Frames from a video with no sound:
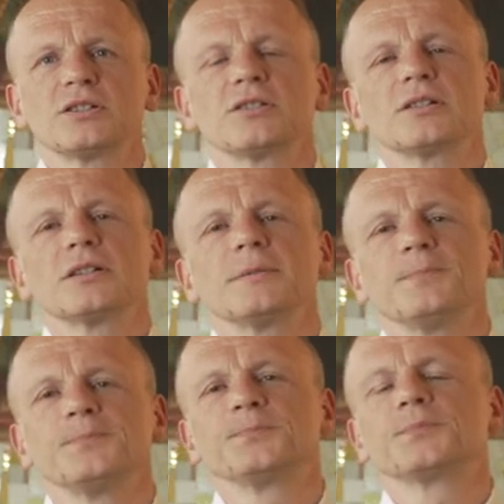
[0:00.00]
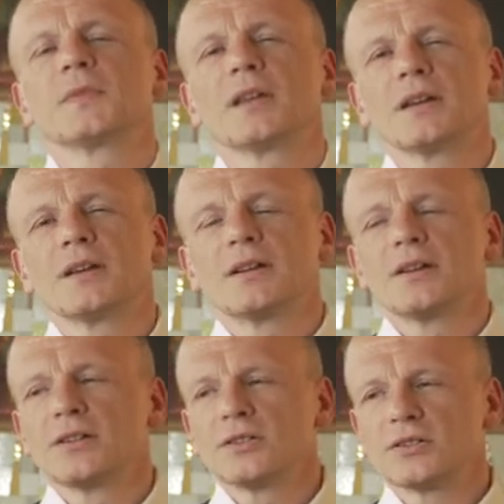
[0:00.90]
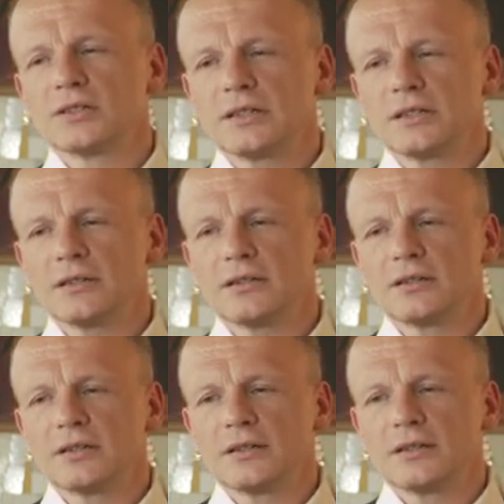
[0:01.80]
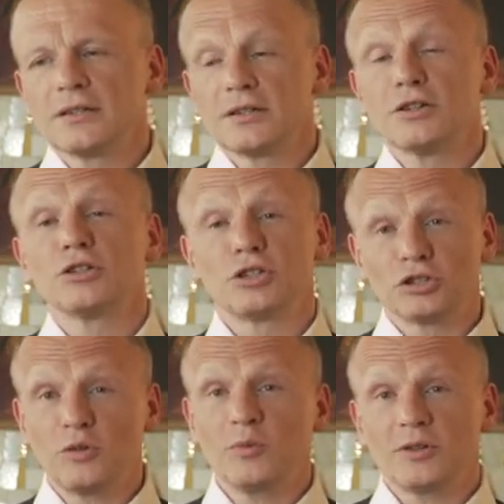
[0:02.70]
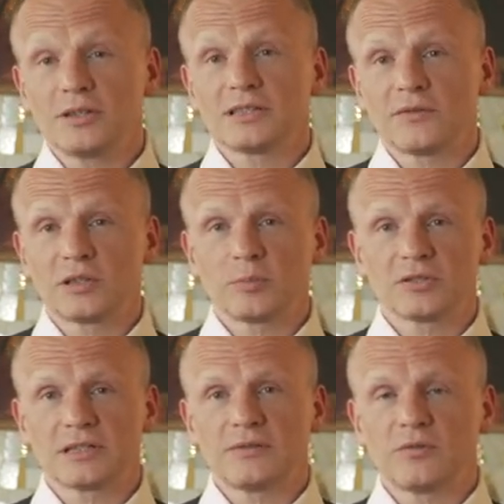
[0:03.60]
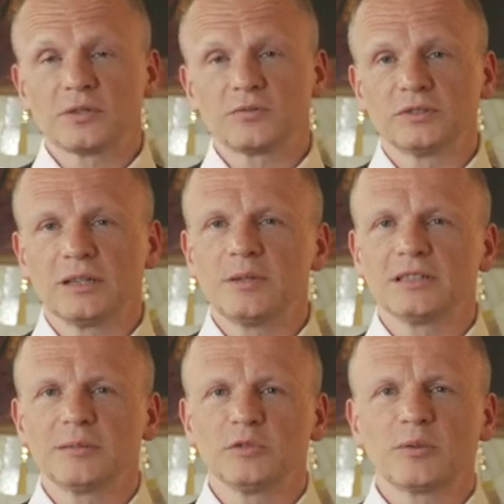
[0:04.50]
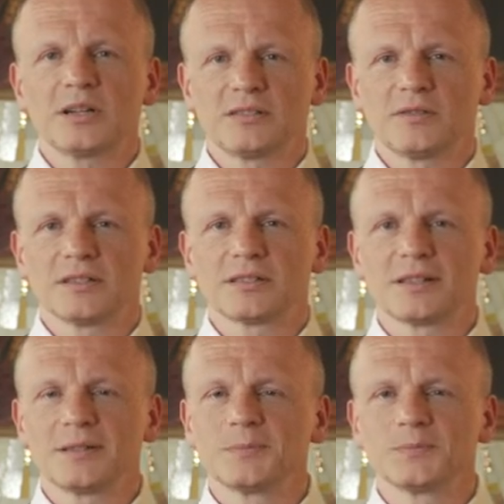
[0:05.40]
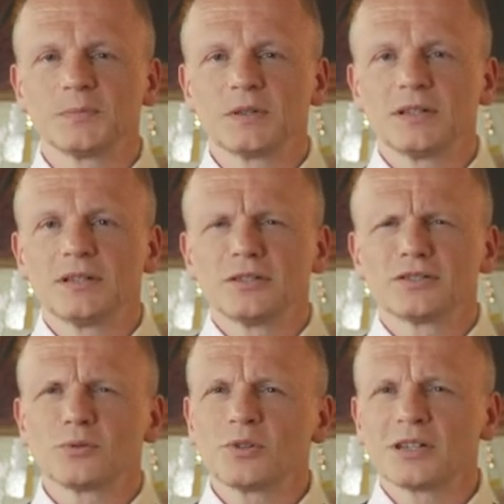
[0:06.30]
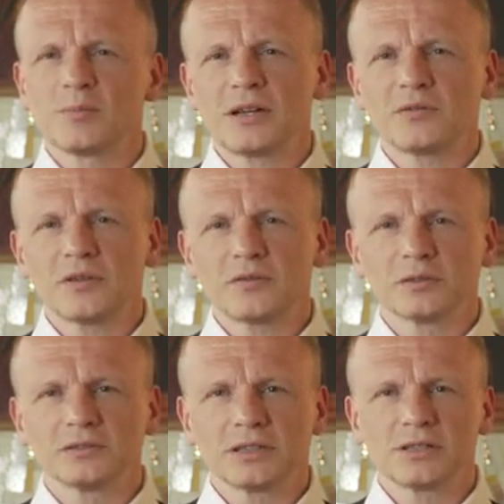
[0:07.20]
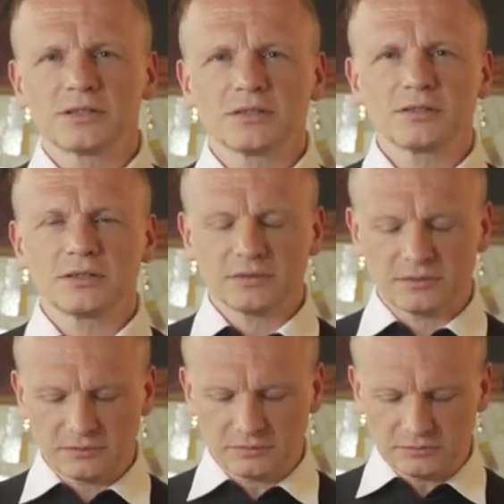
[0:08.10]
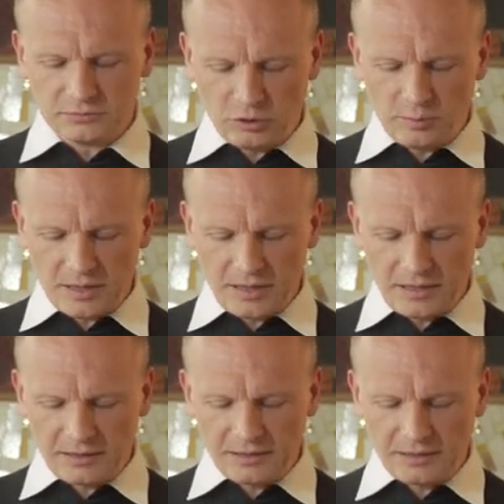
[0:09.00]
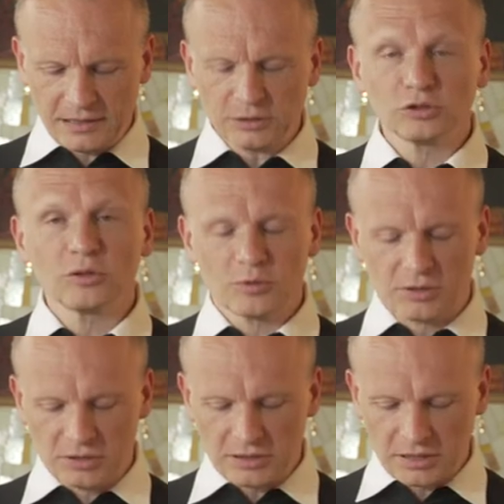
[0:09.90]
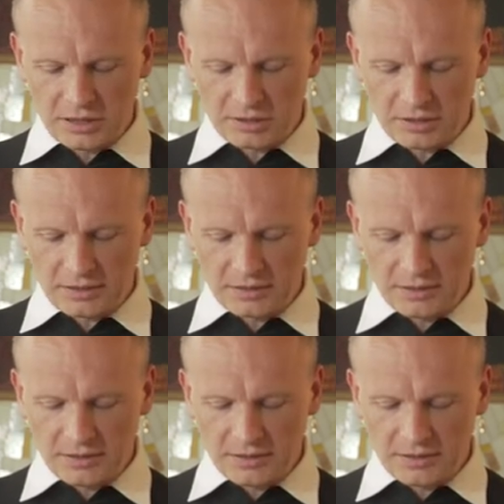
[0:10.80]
rzecz, że, że że dobro jest zawsze podstawą, jest fundamentem, dobra jest więcej. Zło się pojawia w kontekście dobra, ale, ale to dobro jest silniejsze.